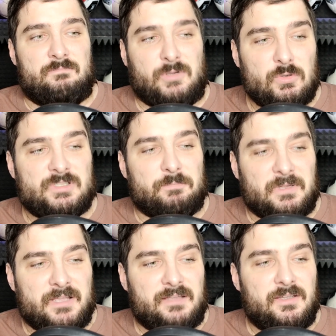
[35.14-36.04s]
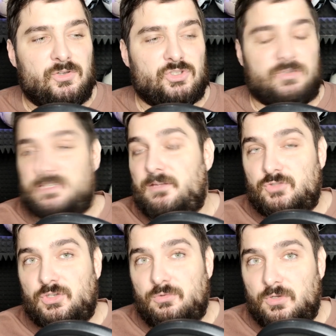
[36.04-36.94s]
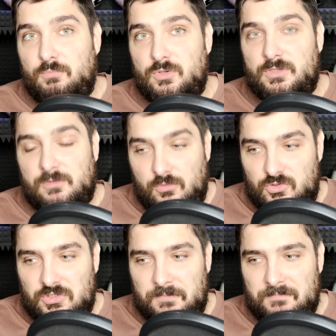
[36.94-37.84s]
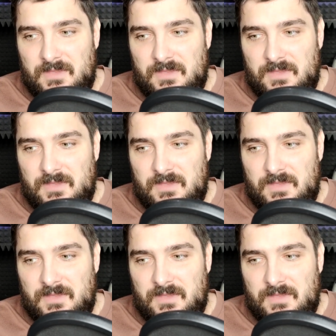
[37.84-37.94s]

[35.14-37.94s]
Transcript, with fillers: Просто понадеюсь, что следующий год будет лучше.